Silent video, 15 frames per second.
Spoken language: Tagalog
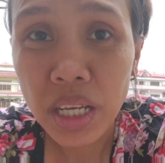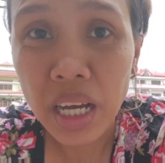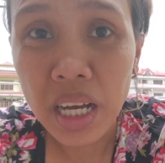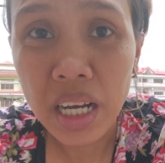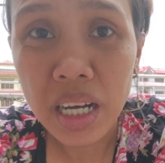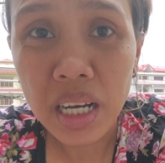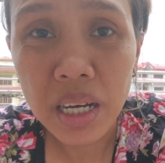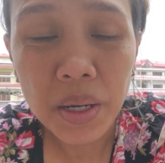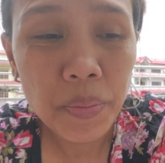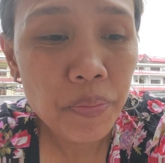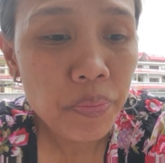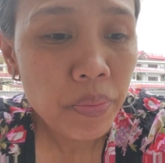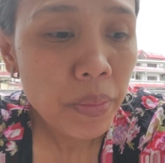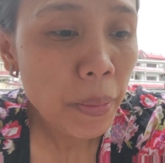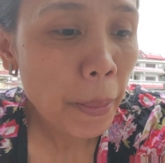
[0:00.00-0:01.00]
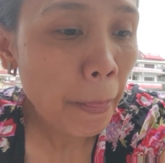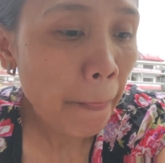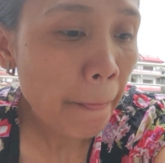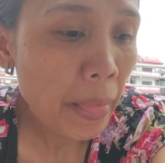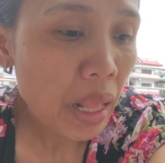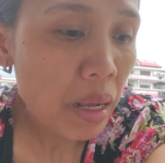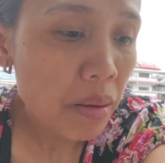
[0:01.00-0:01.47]
sa
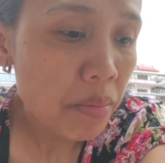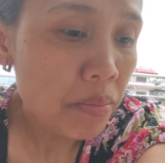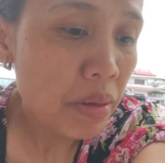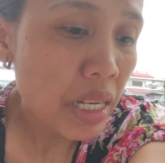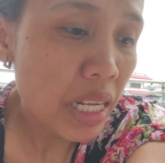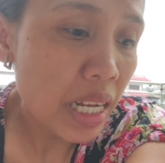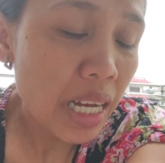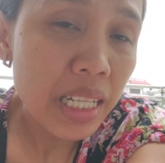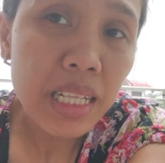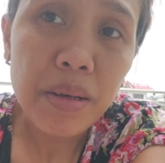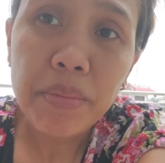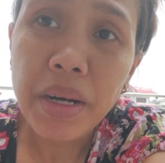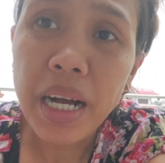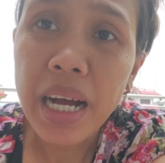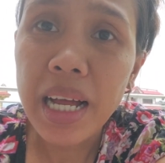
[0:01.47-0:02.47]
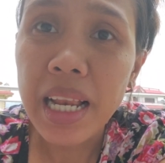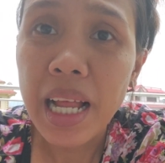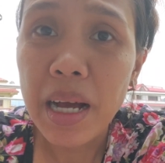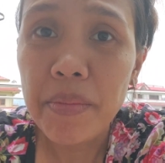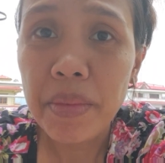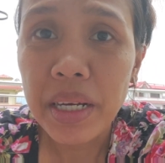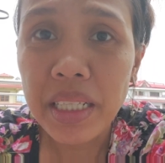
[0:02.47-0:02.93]
pilihan ng mga
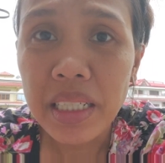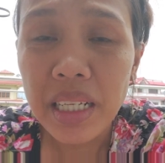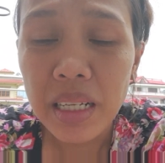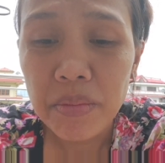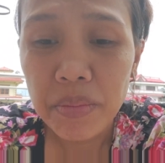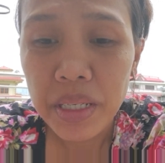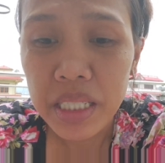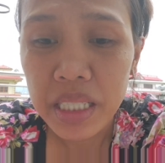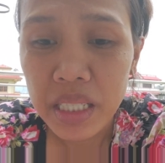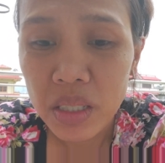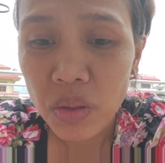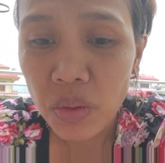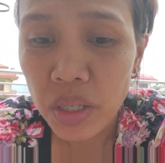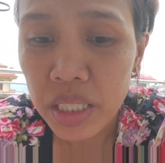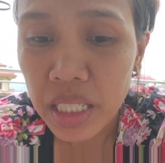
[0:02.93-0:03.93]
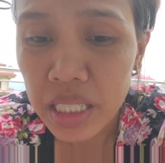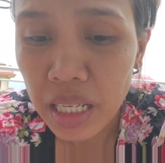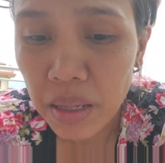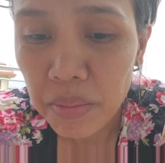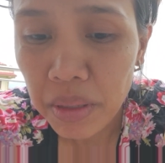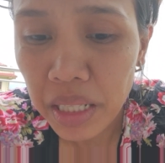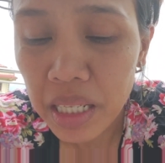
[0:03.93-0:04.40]
halaman. Ilang beses ko nga
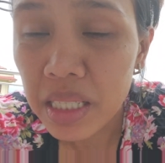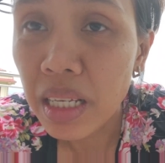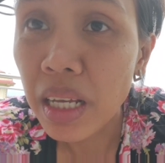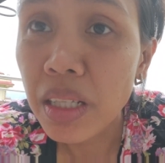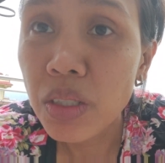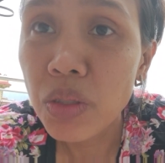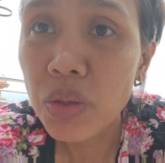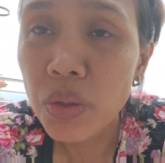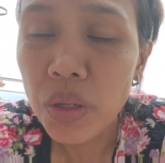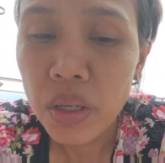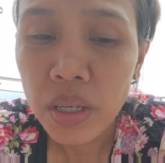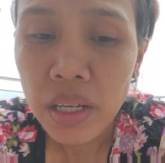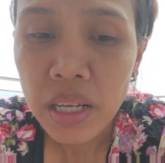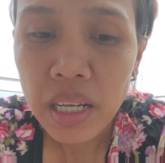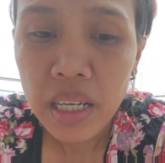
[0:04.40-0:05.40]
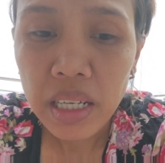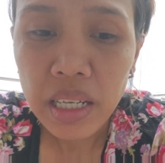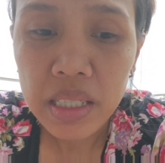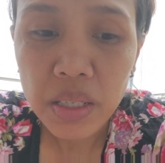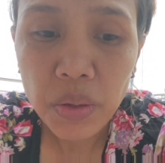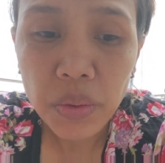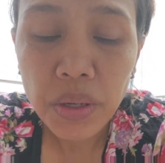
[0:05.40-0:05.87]
nasabi na sa inyo.
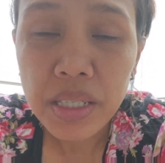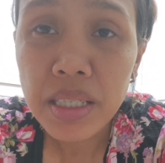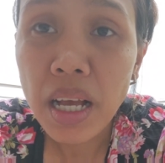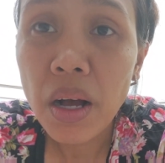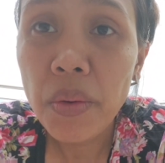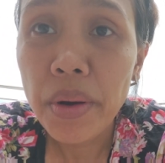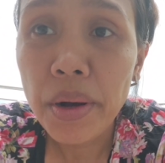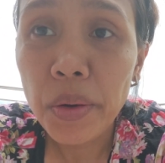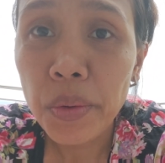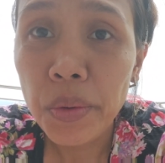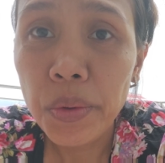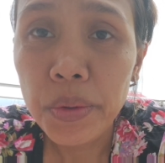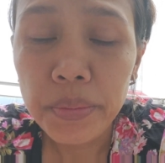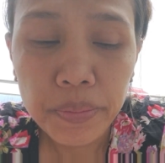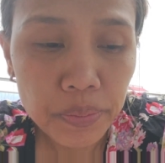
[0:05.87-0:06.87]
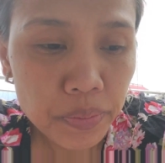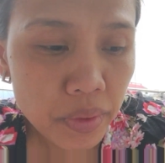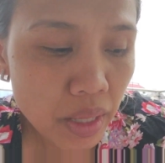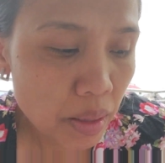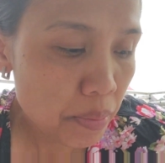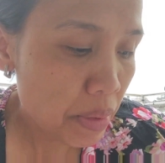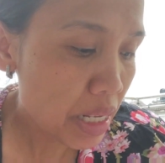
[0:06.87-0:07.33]
Kasi yung asawa ko,
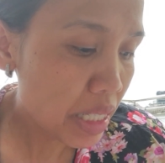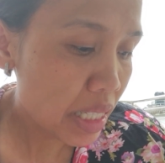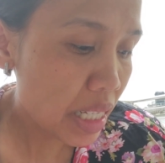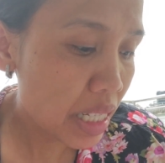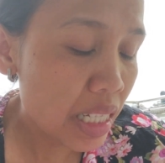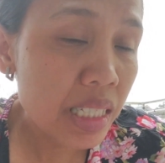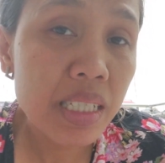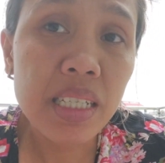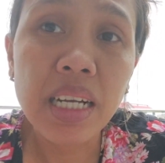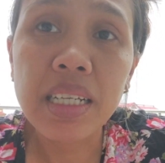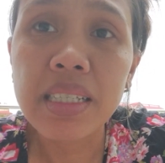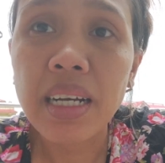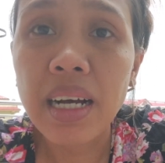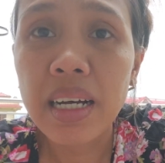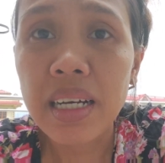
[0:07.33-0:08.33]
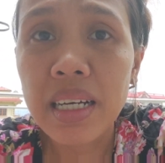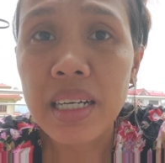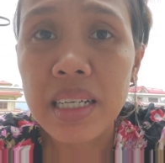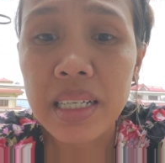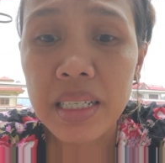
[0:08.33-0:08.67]
busy din siya, saka